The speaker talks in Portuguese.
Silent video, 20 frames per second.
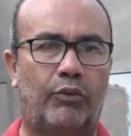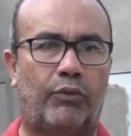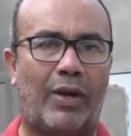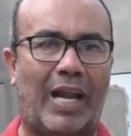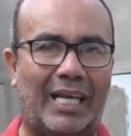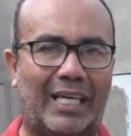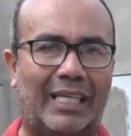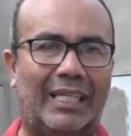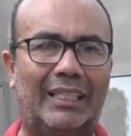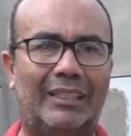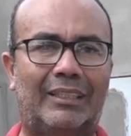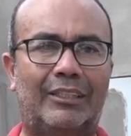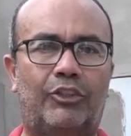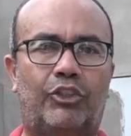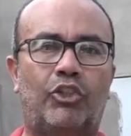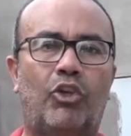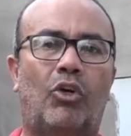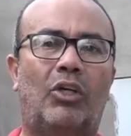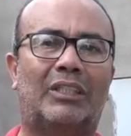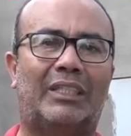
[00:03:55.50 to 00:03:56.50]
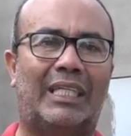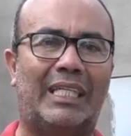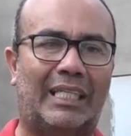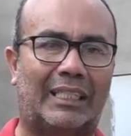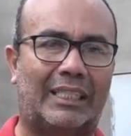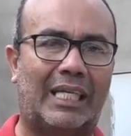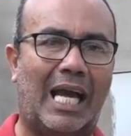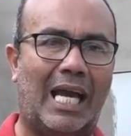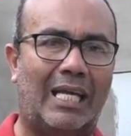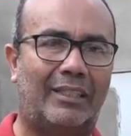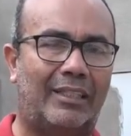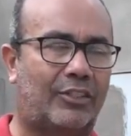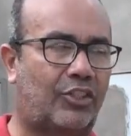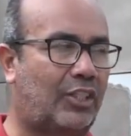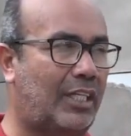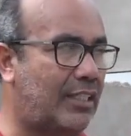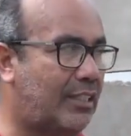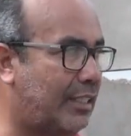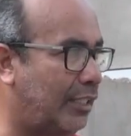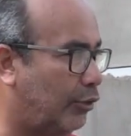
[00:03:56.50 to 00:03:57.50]
flagrante de ontem à tarde que
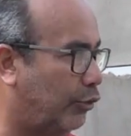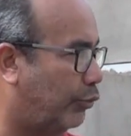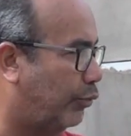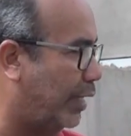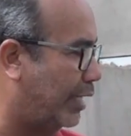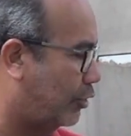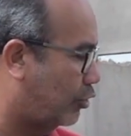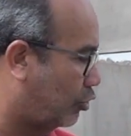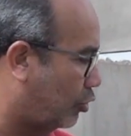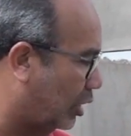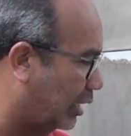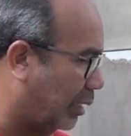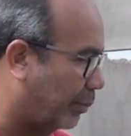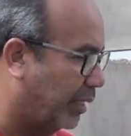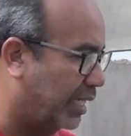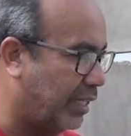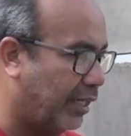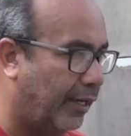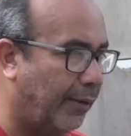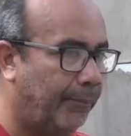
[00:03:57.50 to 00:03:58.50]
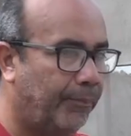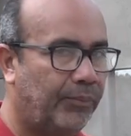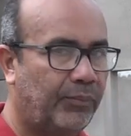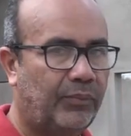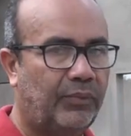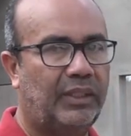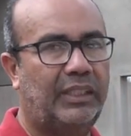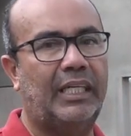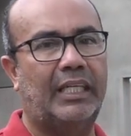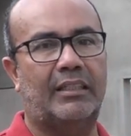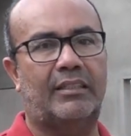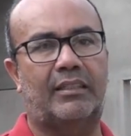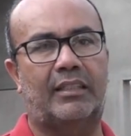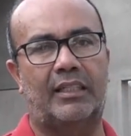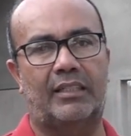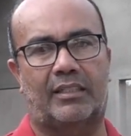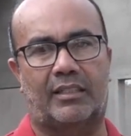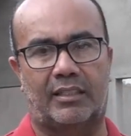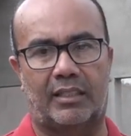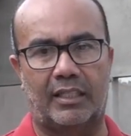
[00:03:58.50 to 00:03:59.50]
está sendo feita só na manhã
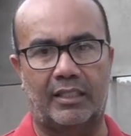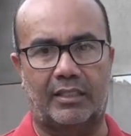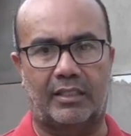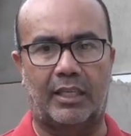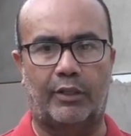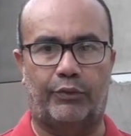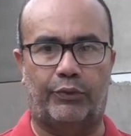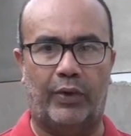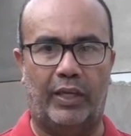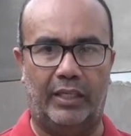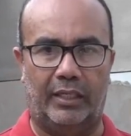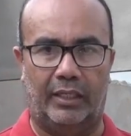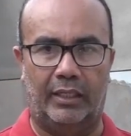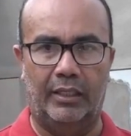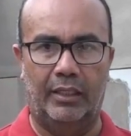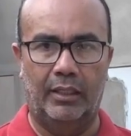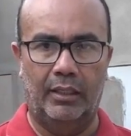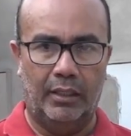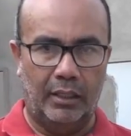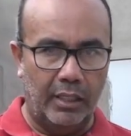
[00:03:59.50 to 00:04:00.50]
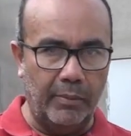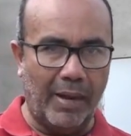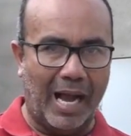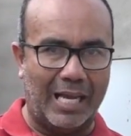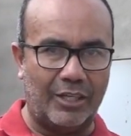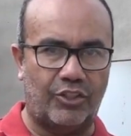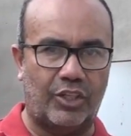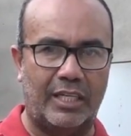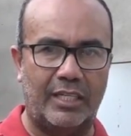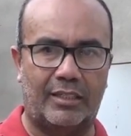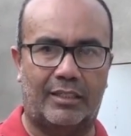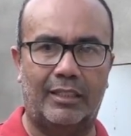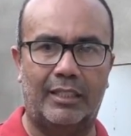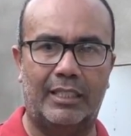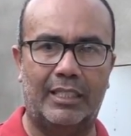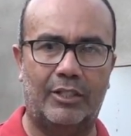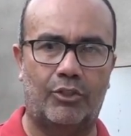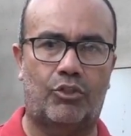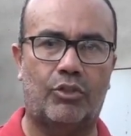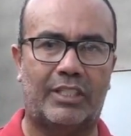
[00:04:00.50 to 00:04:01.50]
desta sexta-feira. Imagens
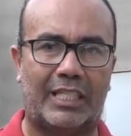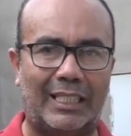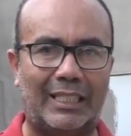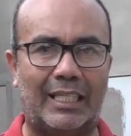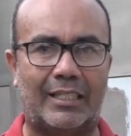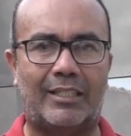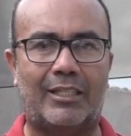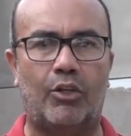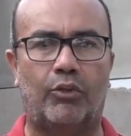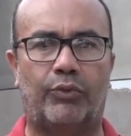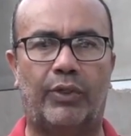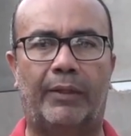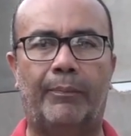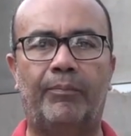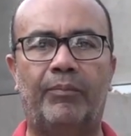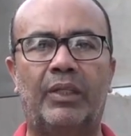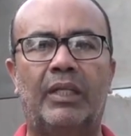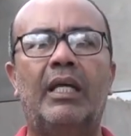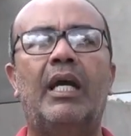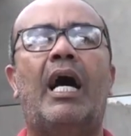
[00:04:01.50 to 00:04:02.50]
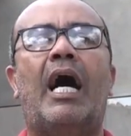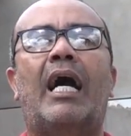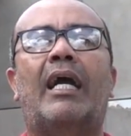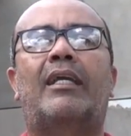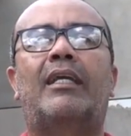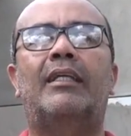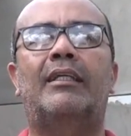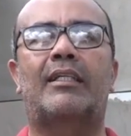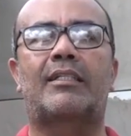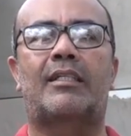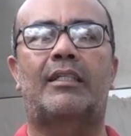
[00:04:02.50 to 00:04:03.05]
de José da Silva, aqui da